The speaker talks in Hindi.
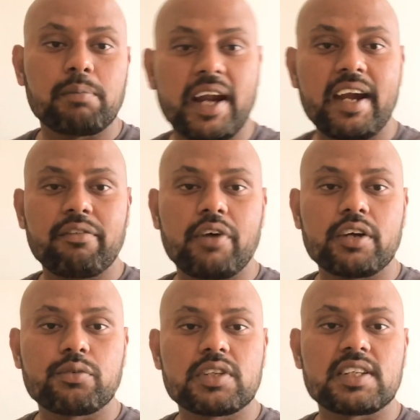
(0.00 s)
ब्रांड
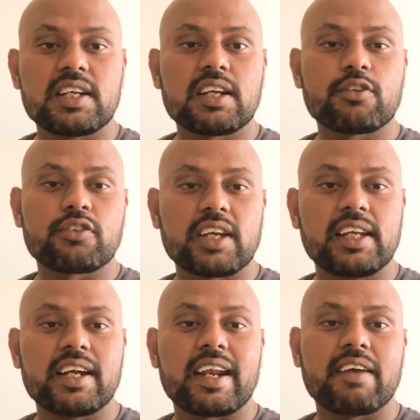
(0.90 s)
फास्ट फूड सेंटर उसके
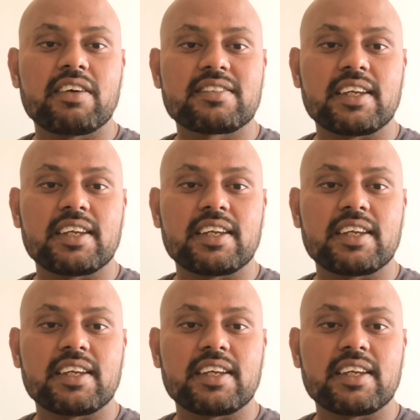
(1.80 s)
लिए ड्राइवर्स